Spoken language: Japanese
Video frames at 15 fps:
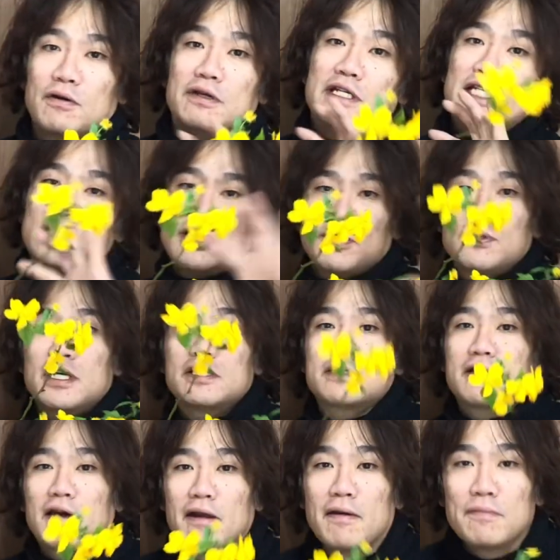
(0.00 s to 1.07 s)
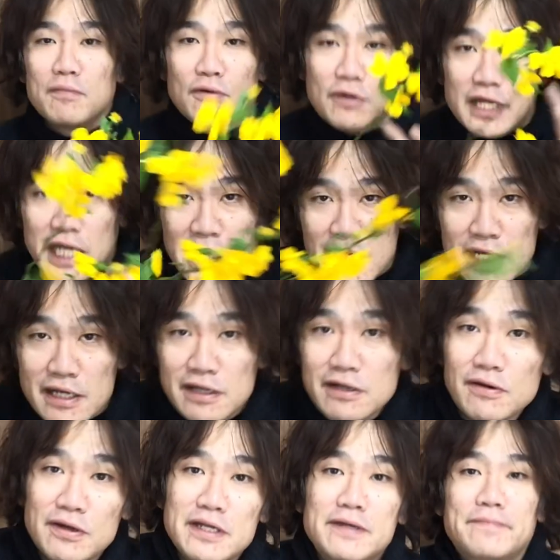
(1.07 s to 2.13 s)
一緒ですからもう黄
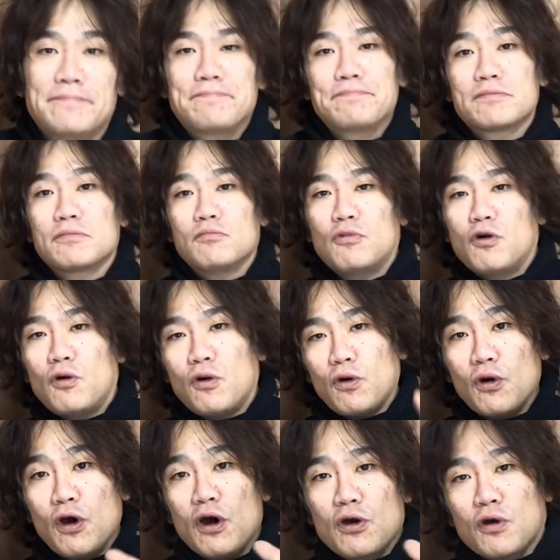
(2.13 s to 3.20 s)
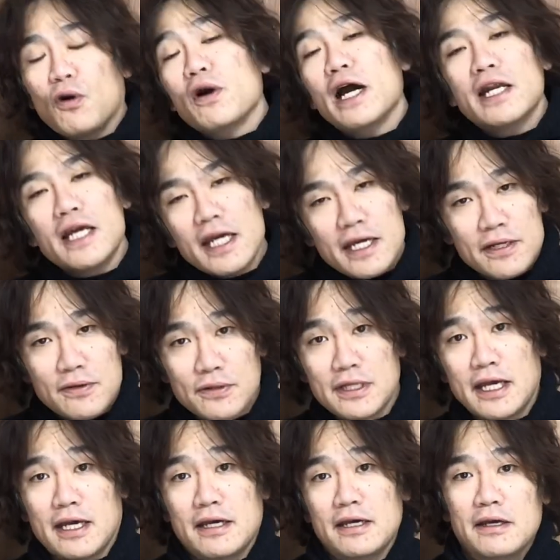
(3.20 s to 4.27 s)
色いもう黄金色
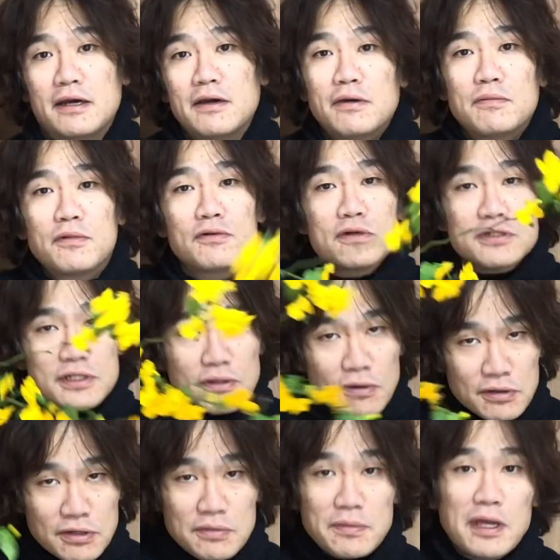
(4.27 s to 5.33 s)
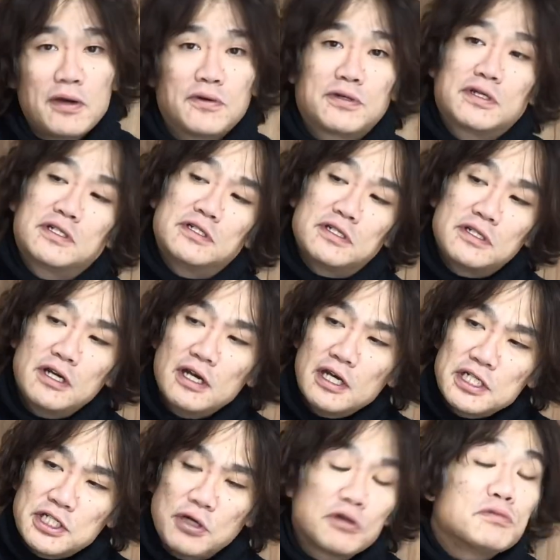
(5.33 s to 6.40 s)
でものすごく目を引く
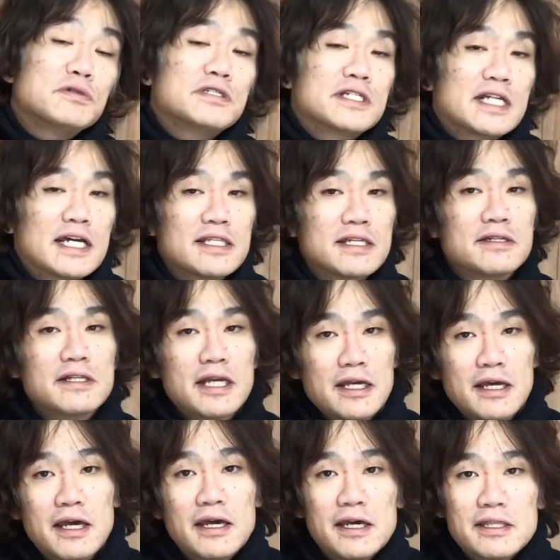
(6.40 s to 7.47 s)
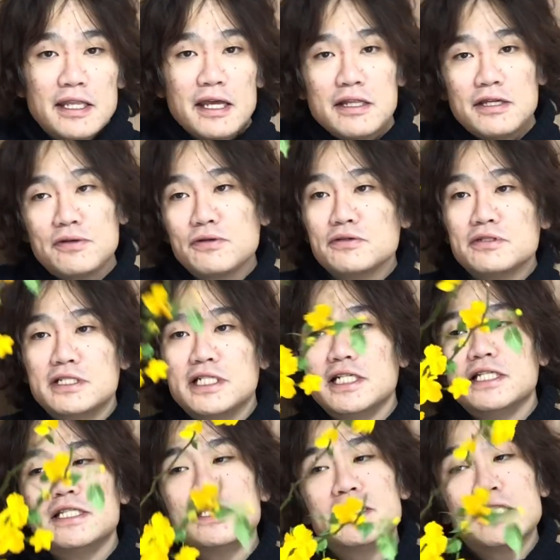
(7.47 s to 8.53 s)
植物なんですねで日本
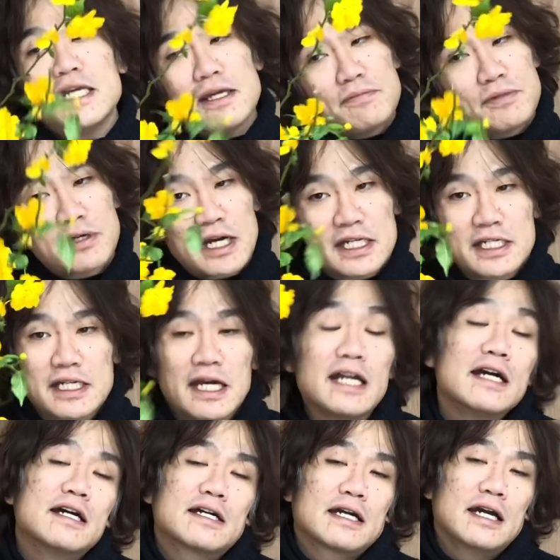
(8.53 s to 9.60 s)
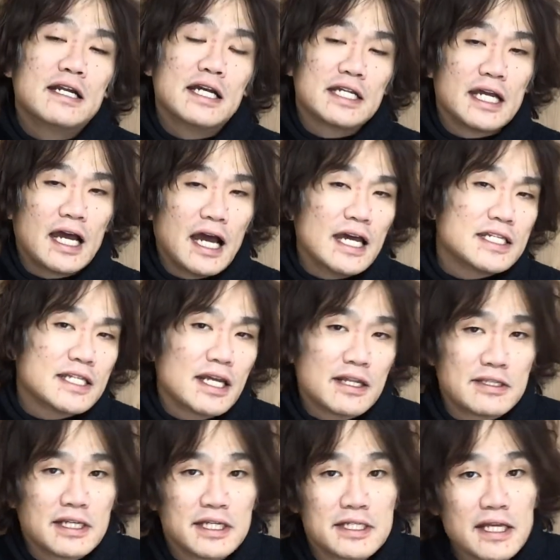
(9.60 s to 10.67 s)
人に昔からかなり愛され
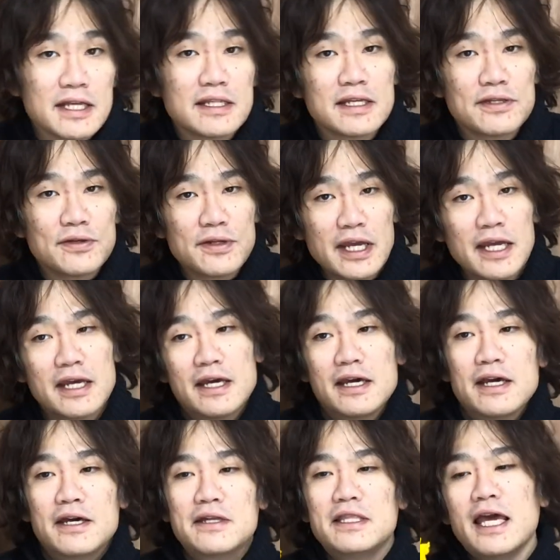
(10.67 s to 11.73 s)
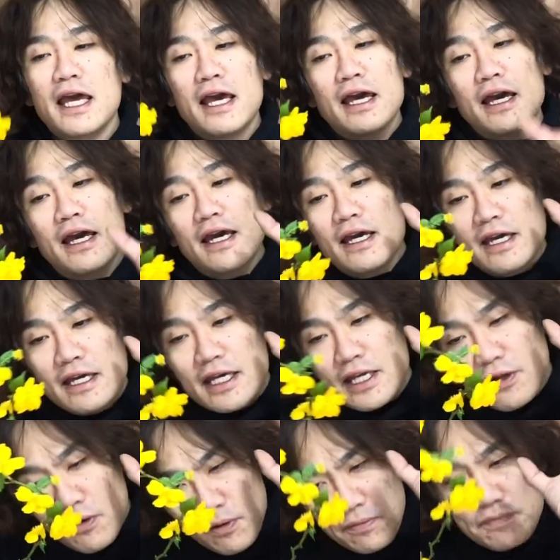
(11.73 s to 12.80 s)
てきたんですよねで
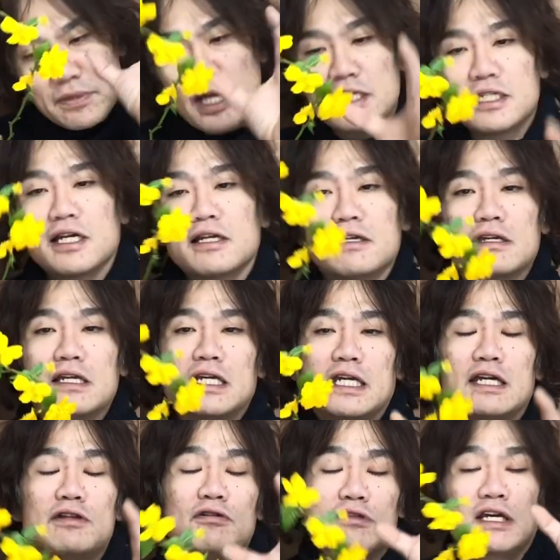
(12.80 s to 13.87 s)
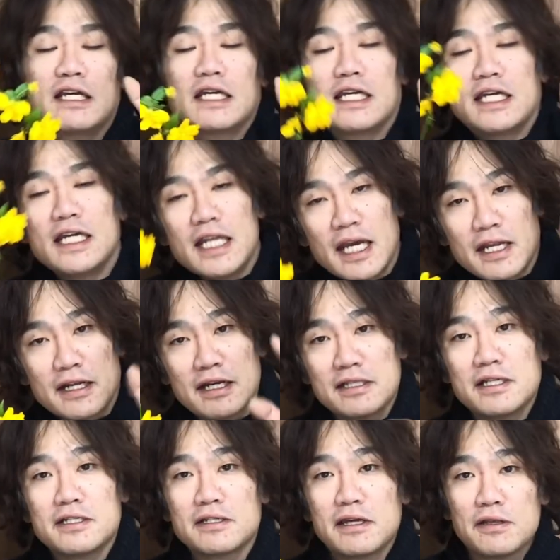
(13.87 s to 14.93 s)
色確かに黄色で綺麗なんで
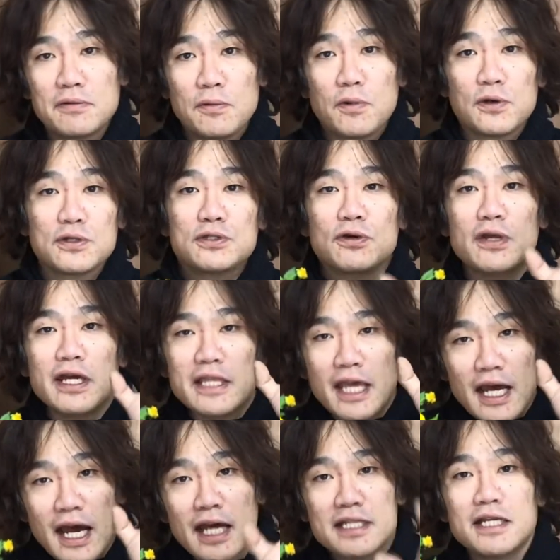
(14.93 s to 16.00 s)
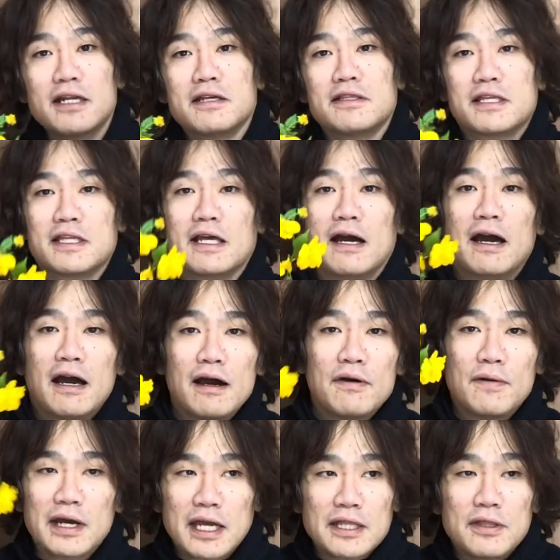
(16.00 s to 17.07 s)
すけどもそれで愛されてた
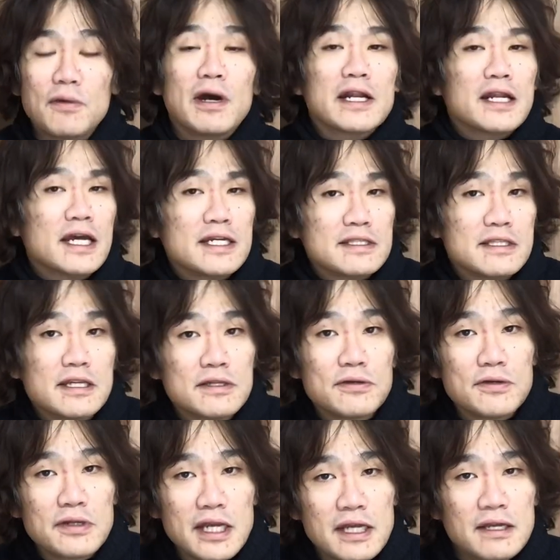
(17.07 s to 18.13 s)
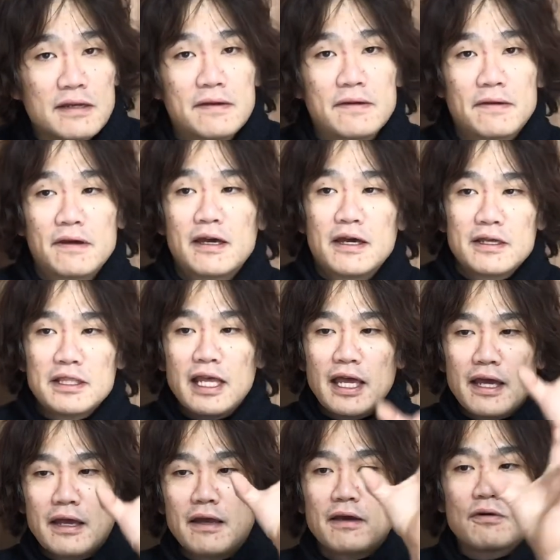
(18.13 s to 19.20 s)
わけではないんです
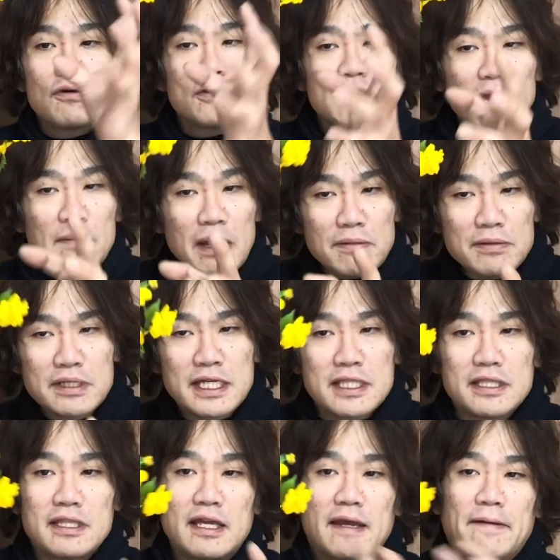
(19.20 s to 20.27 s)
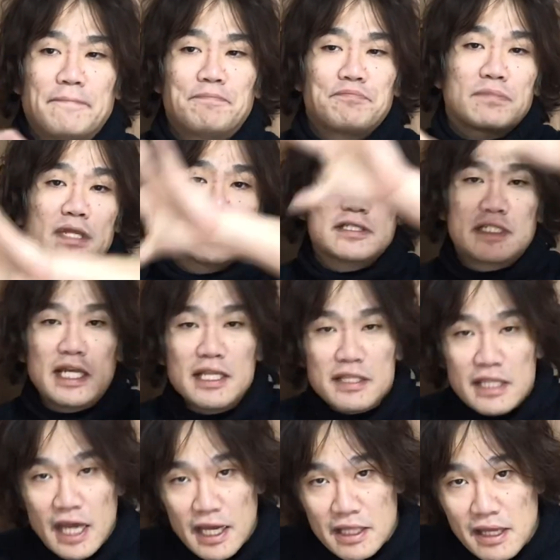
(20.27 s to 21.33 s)
でこの山吹って全
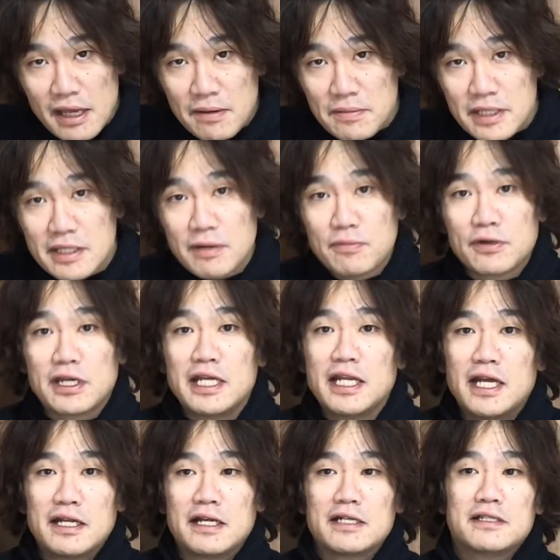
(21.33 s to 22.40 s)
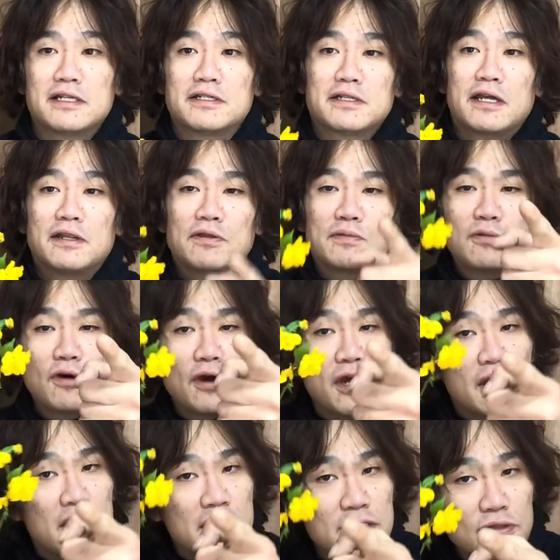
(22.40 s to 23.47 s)
体で見ても綺麗なんですけれども
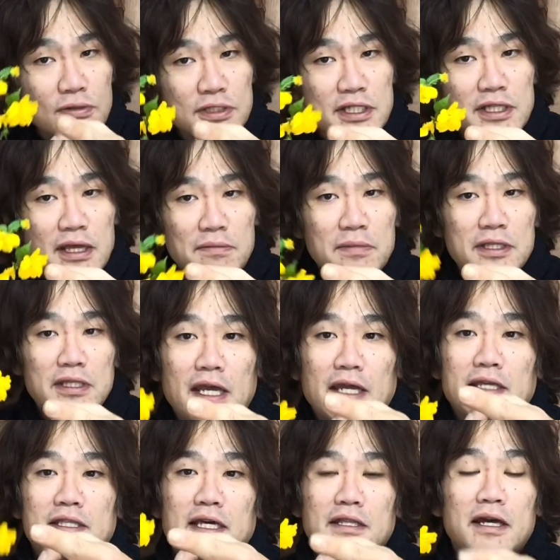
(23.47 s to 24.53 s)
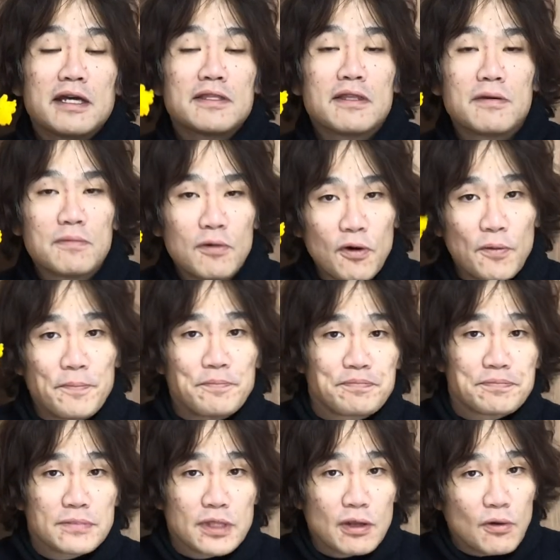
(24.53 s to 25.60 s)
一つで見いただいても
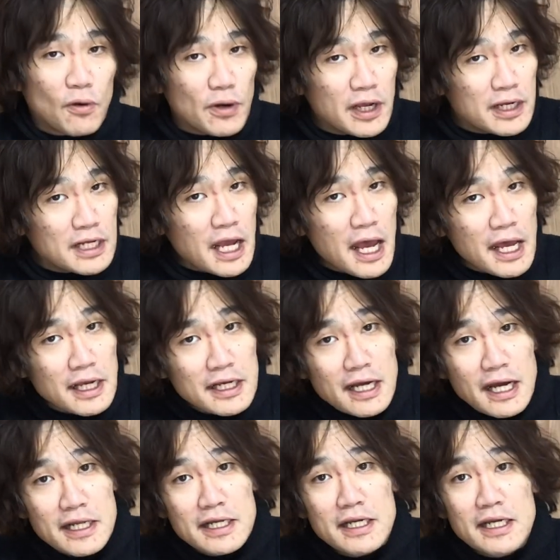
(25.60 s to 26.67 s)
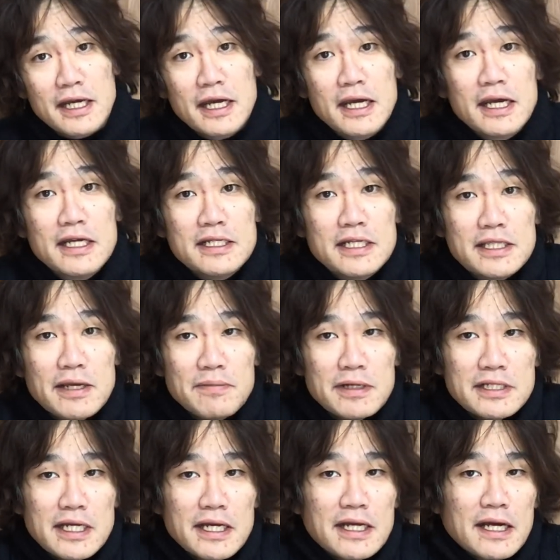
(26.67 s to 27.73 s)
これは何かに似てま
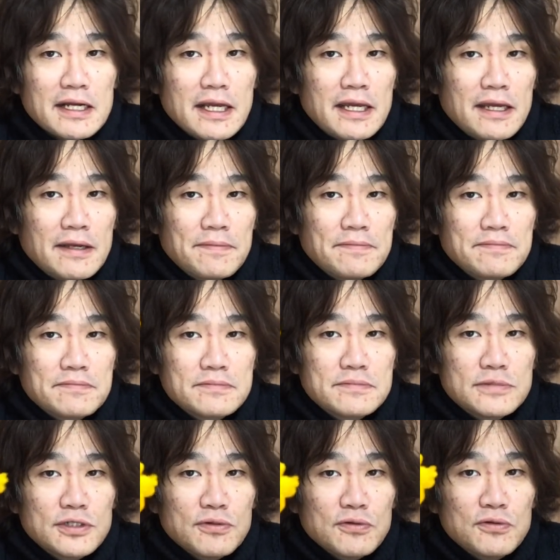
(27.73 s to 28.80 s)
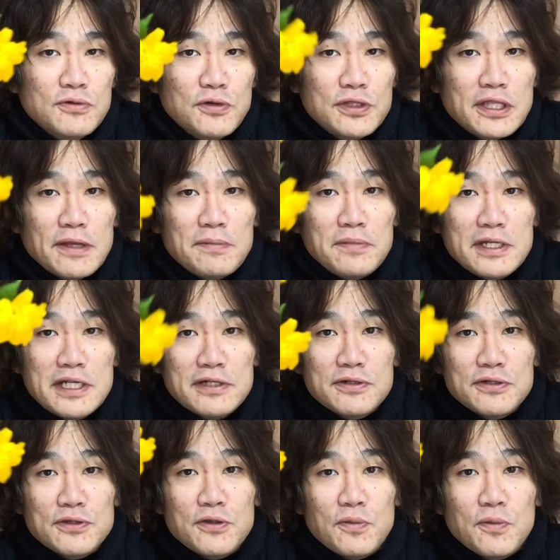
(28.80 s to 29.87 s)
せんかね動いて見にく
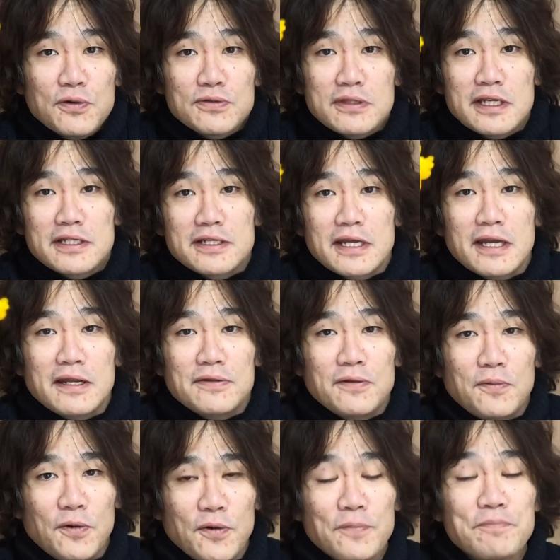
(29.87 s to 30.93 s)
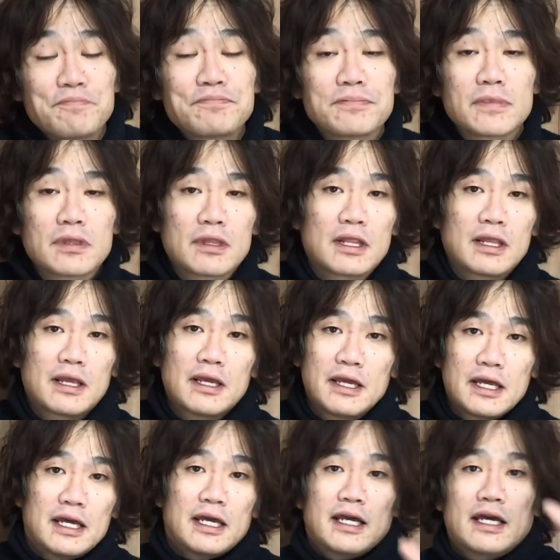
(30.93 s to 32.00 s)
いと思うんですけれども
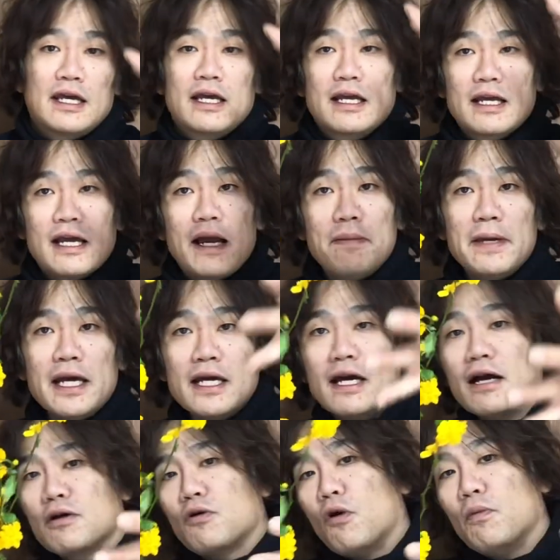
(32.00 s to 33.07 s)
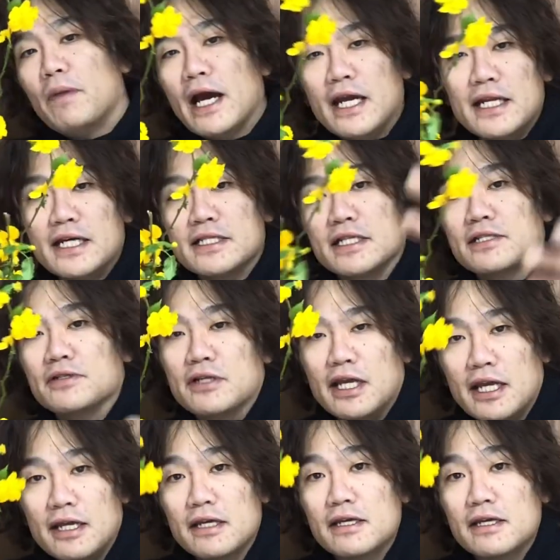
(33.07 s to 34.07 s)
花弁が5枚なんですね。